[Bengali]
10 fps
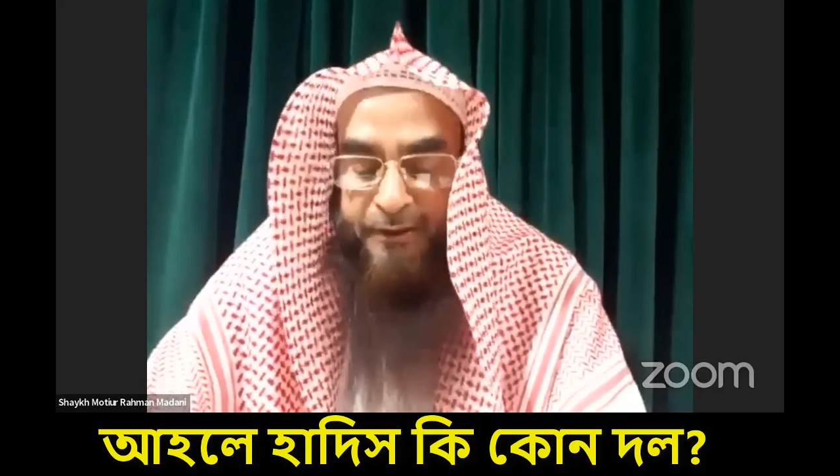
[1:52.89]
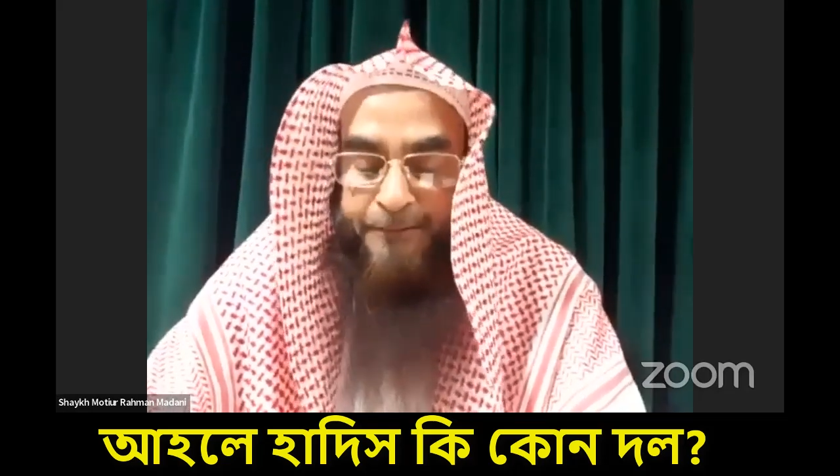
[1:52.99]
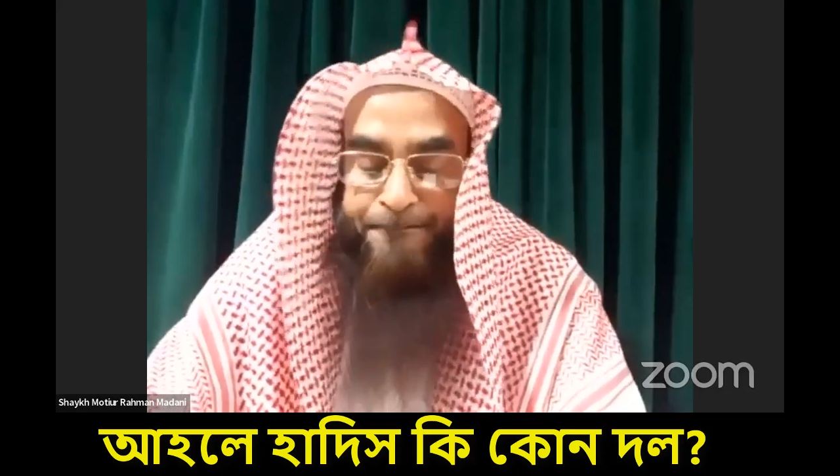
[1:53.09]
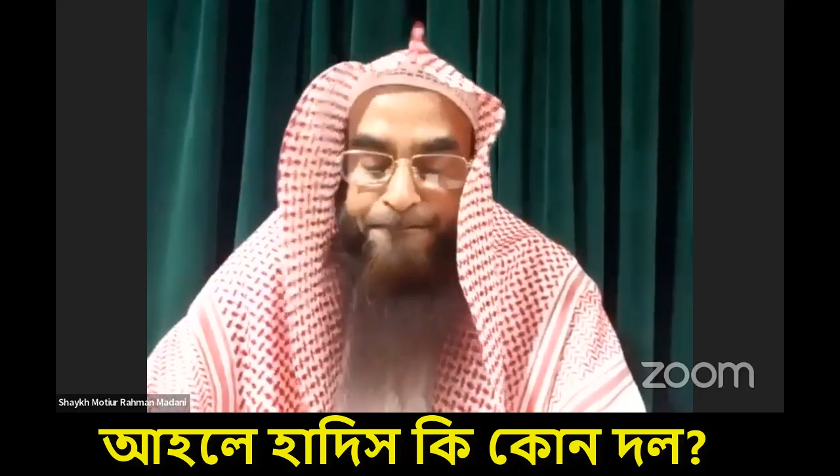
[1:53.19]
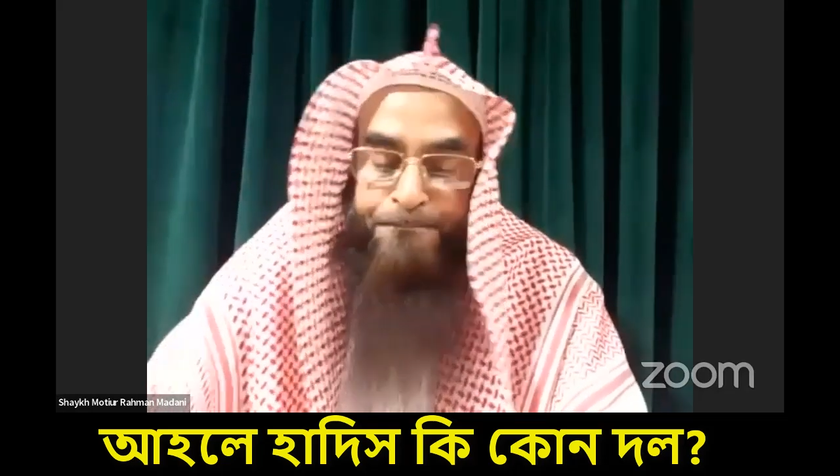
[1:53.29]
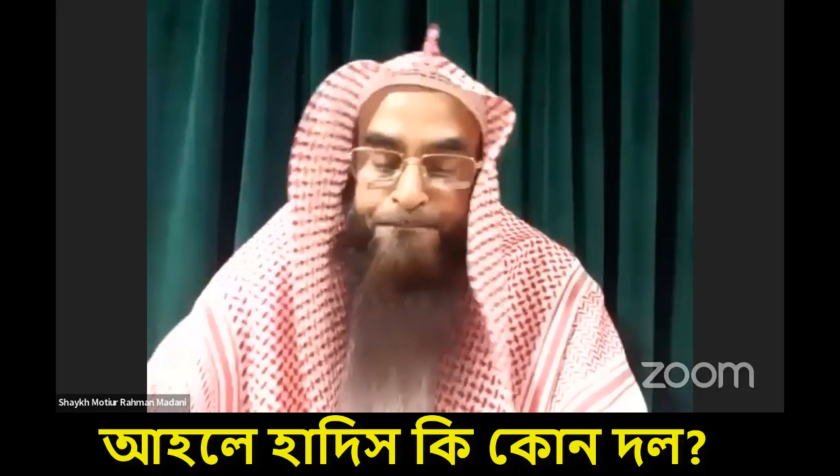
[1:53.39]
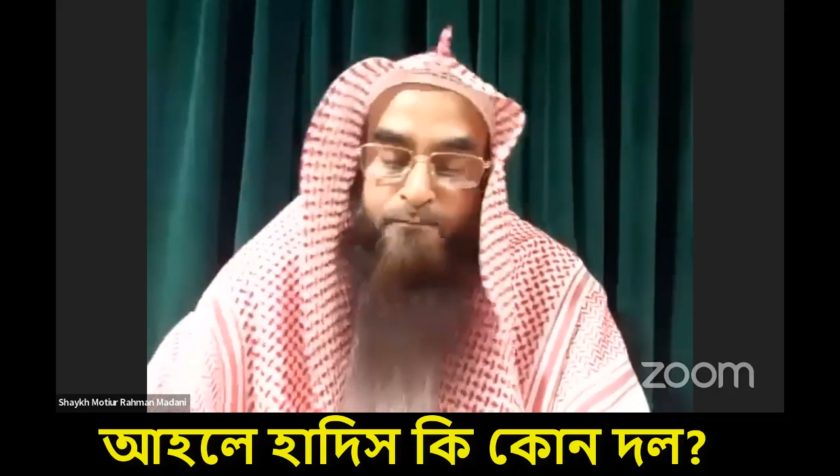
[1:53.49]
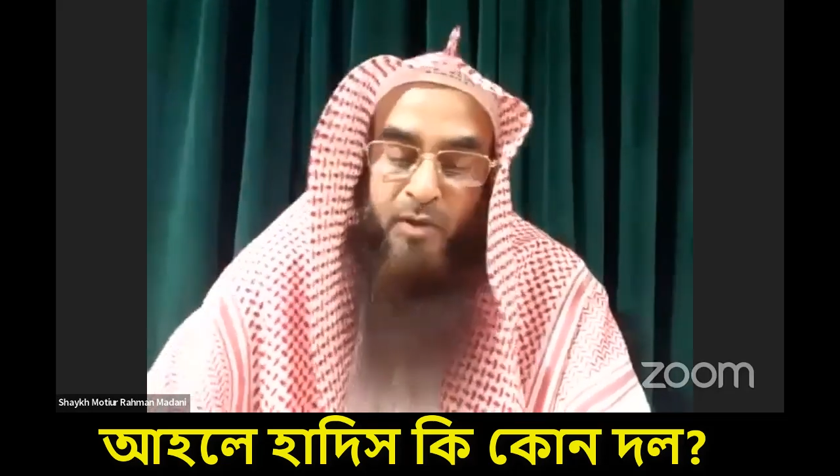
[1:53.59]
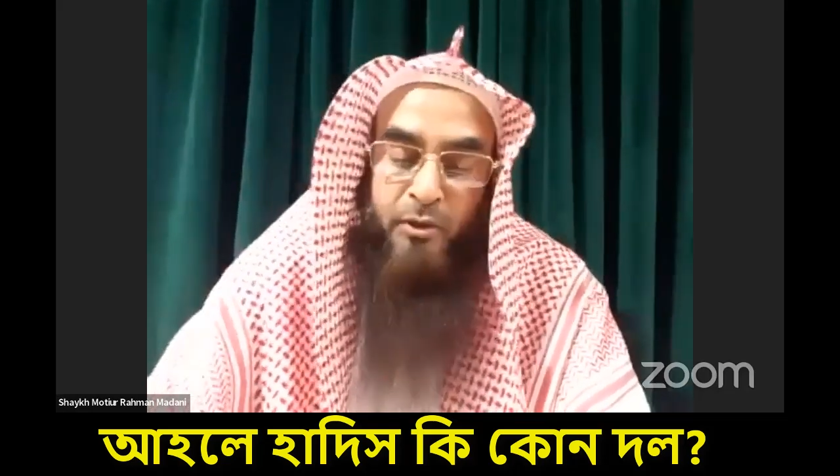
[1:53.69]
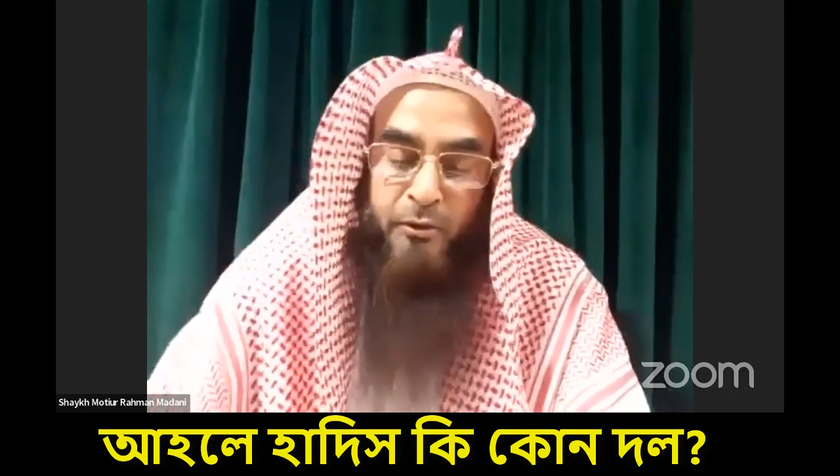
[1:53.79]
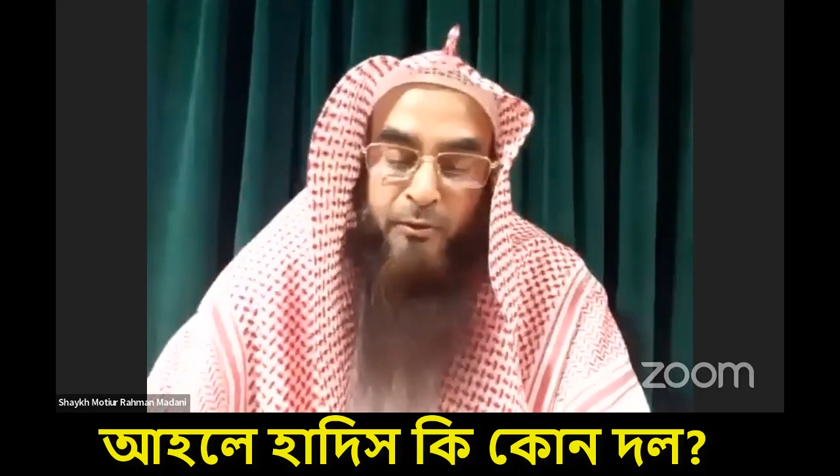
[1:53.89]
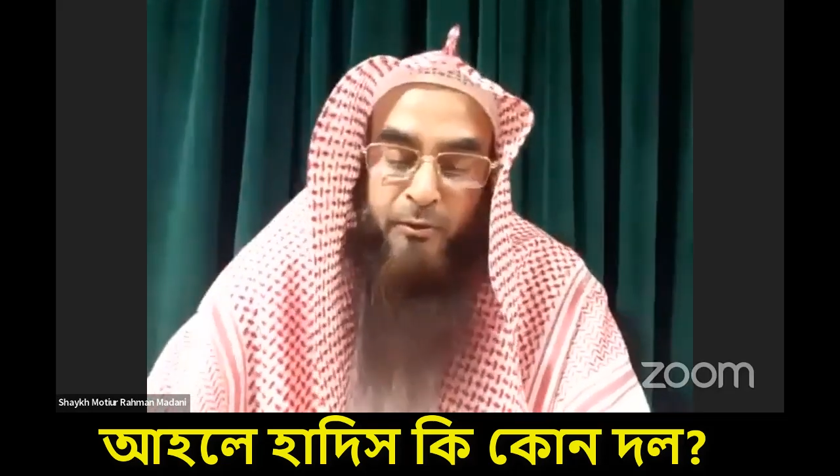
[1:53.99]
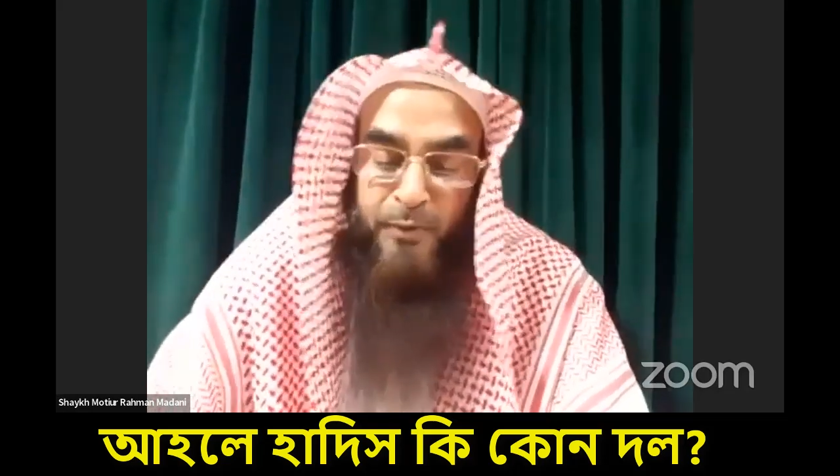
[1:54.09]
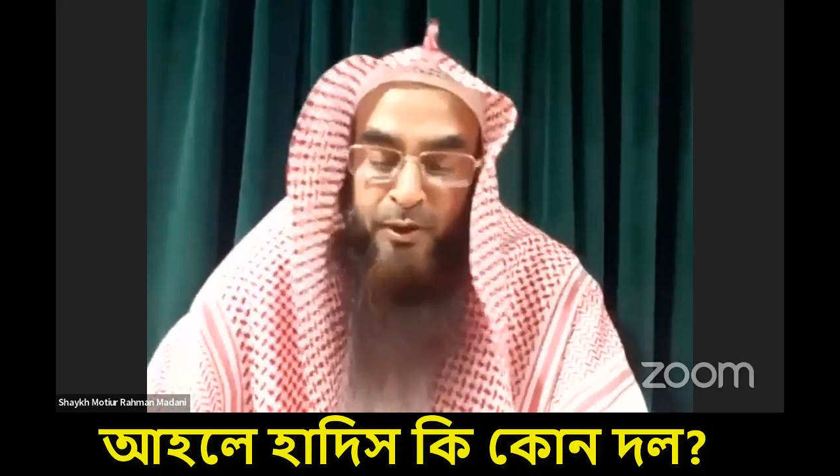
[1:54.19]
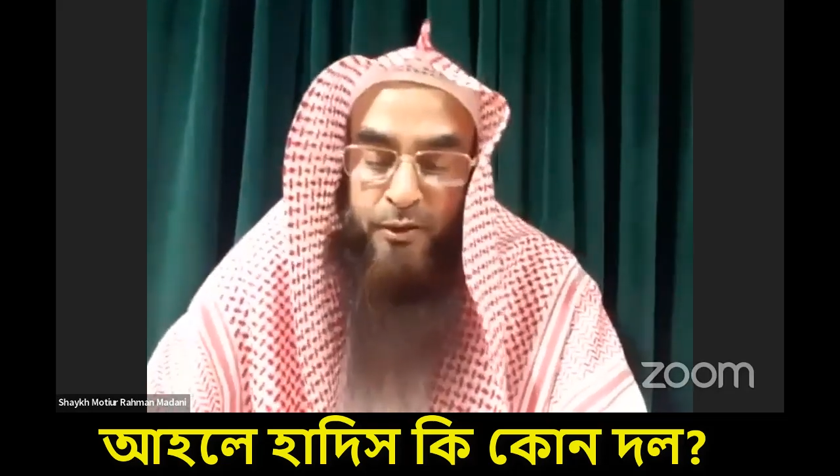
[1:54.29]
বোঝা গেছে আর এই
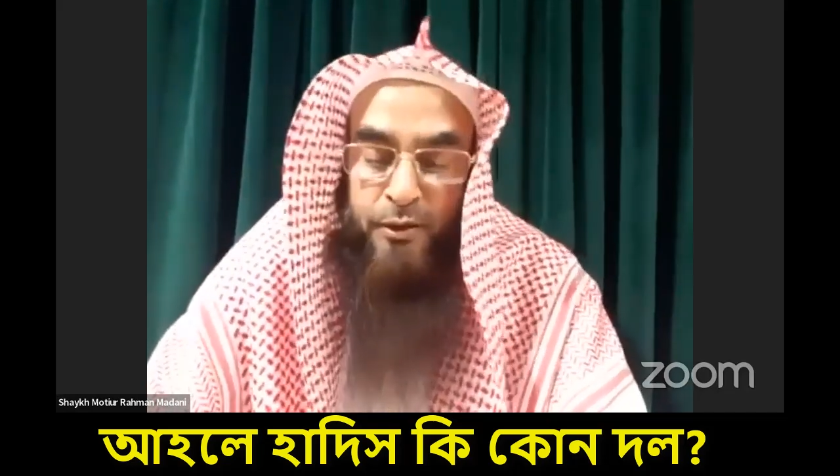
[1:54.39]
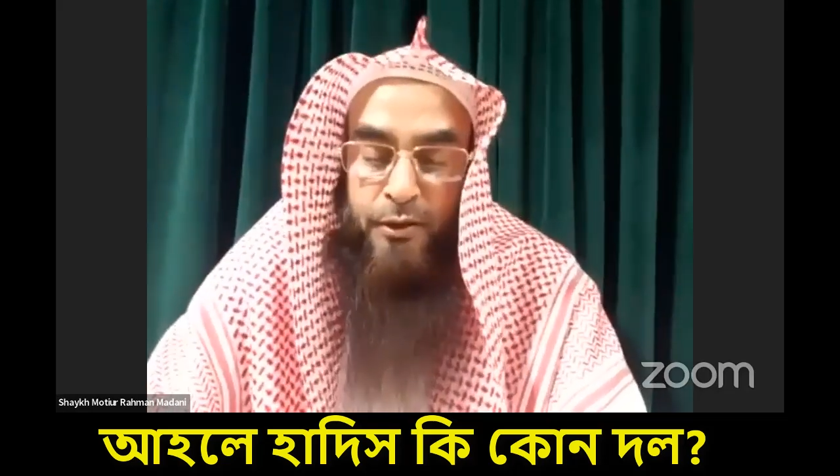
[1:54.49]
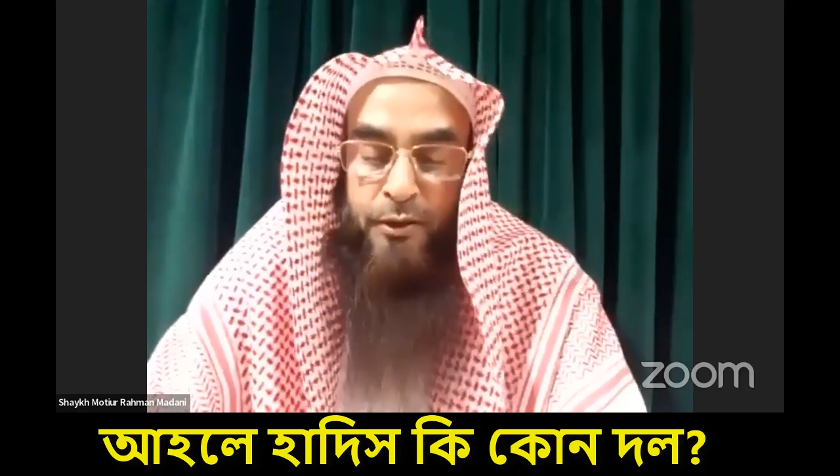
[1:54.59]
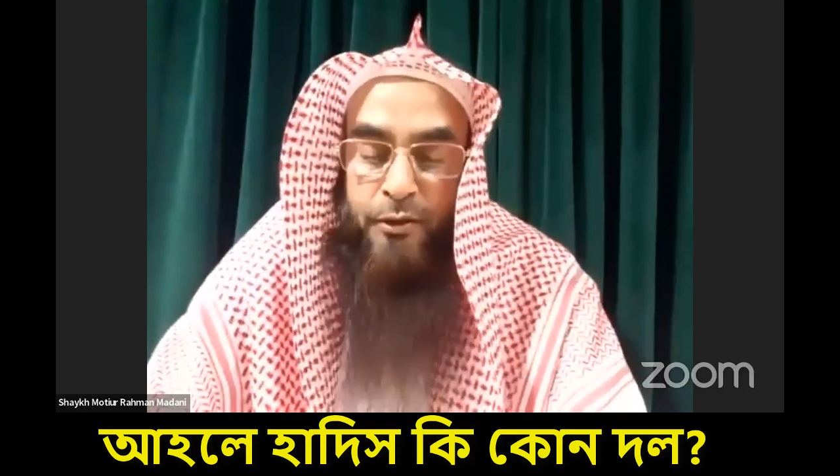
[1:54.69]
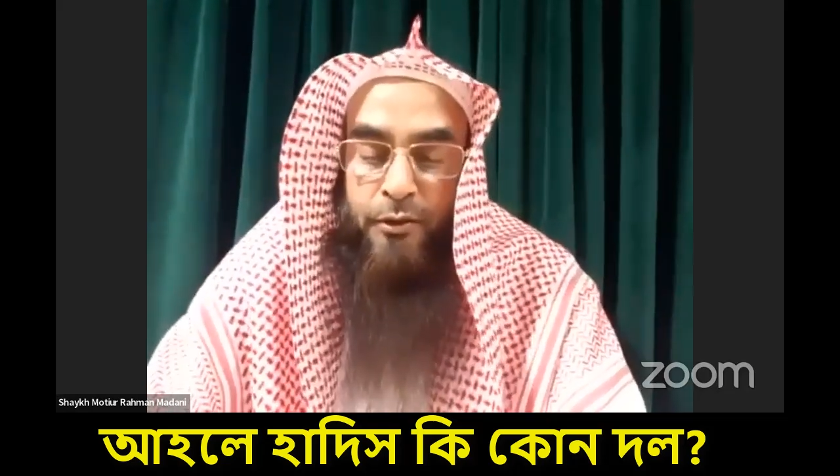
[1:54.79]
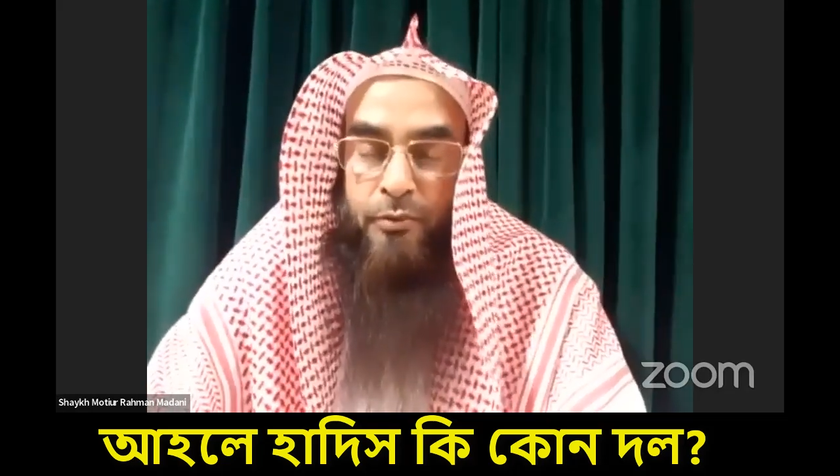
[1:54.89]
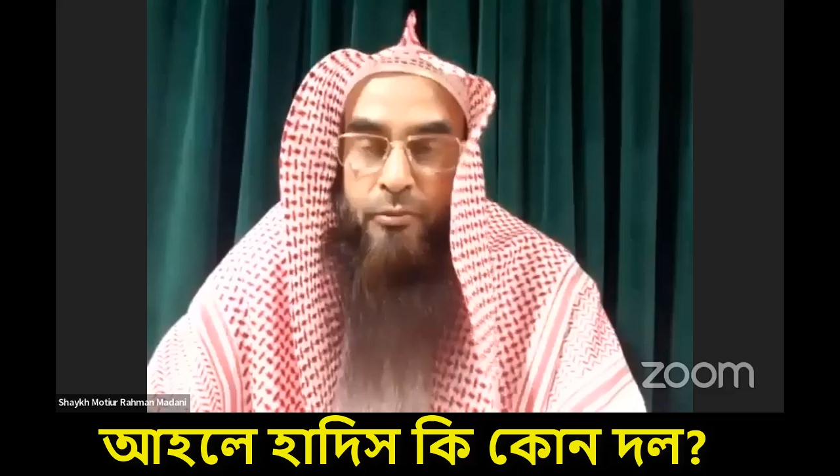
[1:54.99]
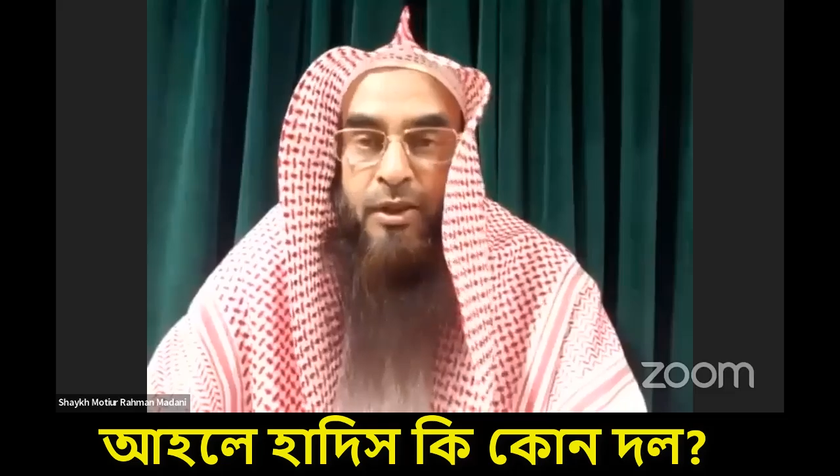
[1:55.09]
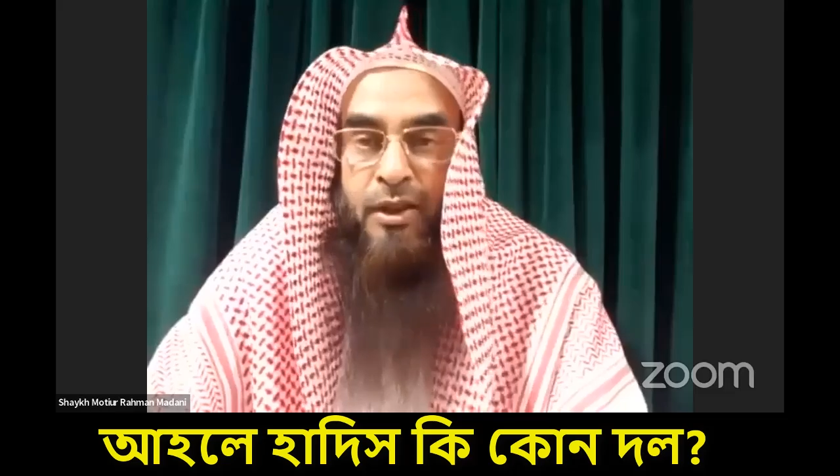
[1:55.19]
নয় যে আমাদের